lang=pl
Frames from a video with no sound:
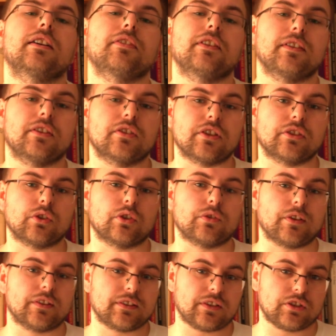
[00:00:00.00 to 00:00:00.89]
Więc jeżeli ktoś
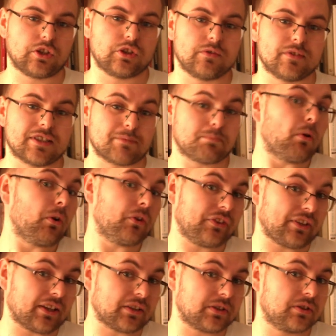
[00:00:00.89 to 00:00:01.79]
z Was chce się z nim
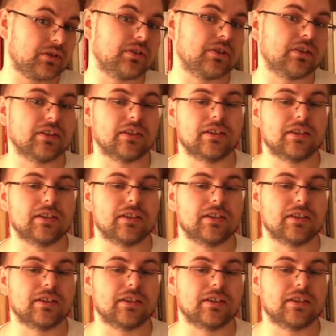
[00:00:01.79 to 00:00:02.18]
zapoznać